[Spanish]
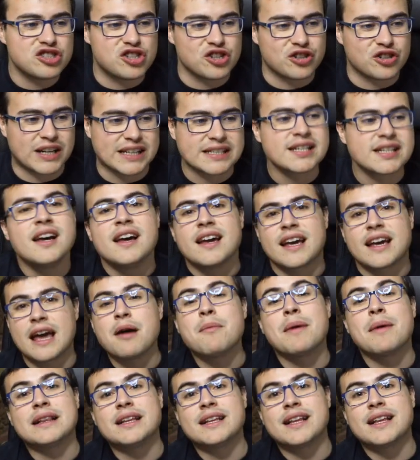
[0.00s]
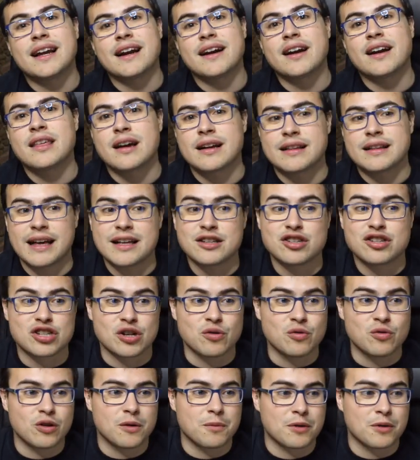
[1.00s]
Jonas, que maldita la gracia que te ha hecho
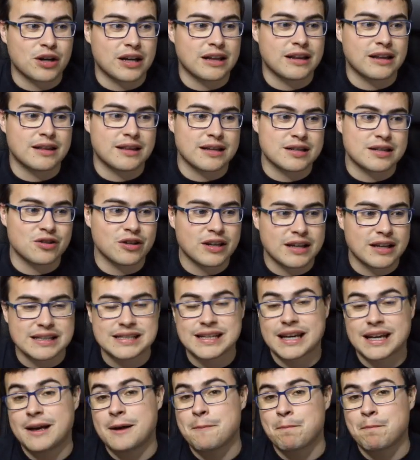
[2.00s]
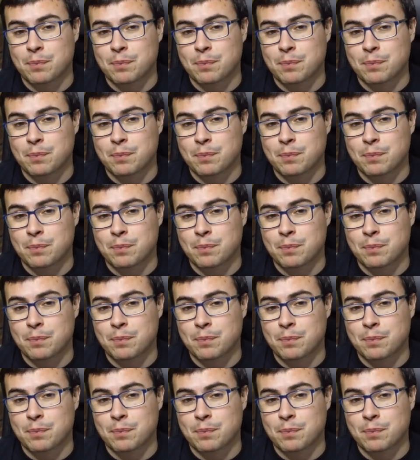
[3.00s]
seguro porque dices, joder, es que,